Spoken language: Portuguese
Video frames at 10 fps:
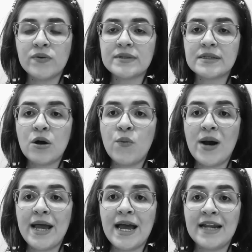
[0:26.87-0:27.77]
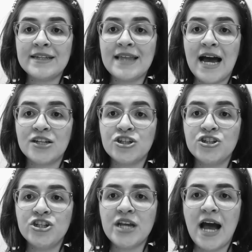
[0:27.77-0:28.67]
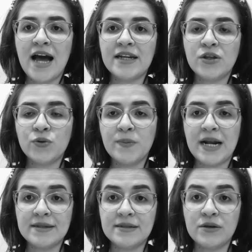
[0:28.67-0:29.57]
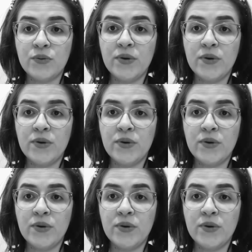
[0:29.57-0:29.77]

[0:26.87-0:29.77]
são uma realidade diária no Brasil